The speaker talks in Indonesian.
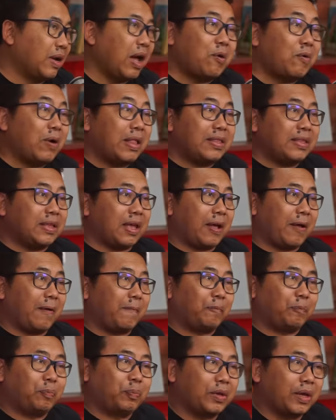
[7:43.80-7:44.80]

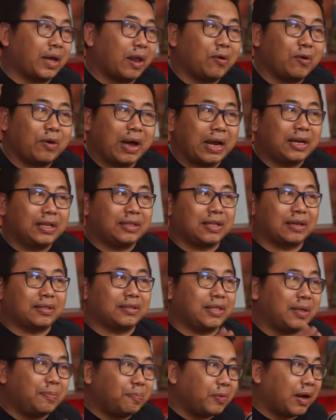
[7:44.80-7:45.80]
Gawatnya, kalau nggak
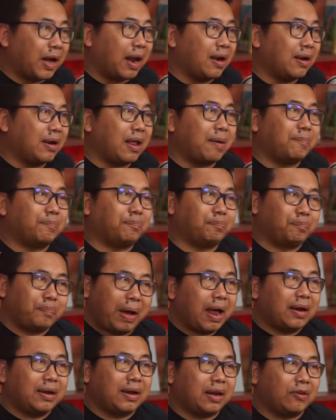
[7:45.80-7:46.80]
ditertibkan
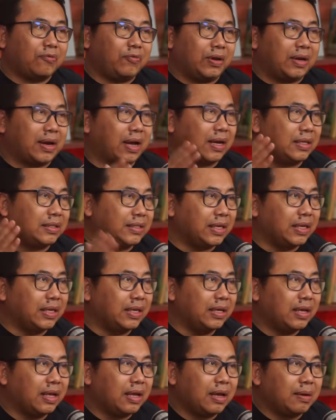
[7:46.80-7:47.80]
dampak dari fitnah keji
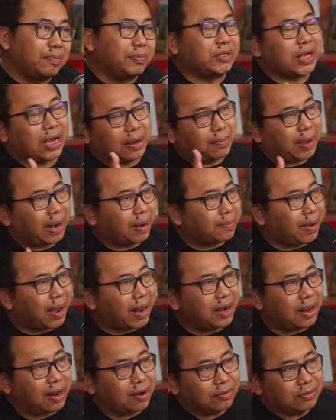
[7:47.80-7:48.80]
ini bisa
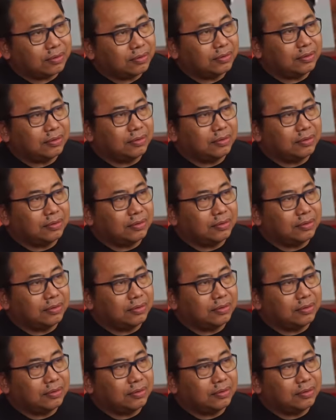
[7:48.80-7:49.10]
kemana-mana loh.